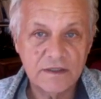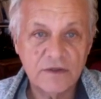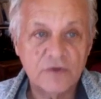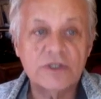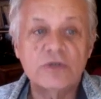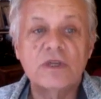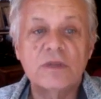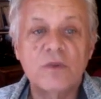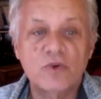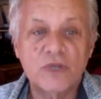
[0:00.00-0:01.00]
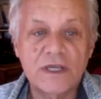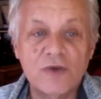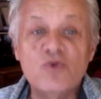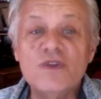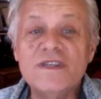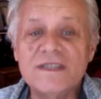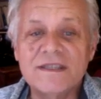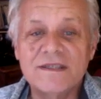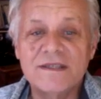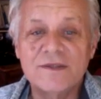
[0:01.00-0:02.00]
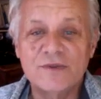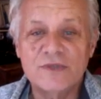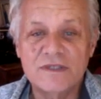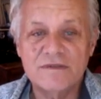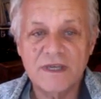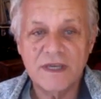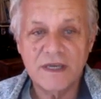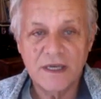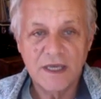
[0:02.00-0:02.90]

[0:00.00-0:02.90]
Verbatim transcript: tenté de démontrer l'unicité de l'univers,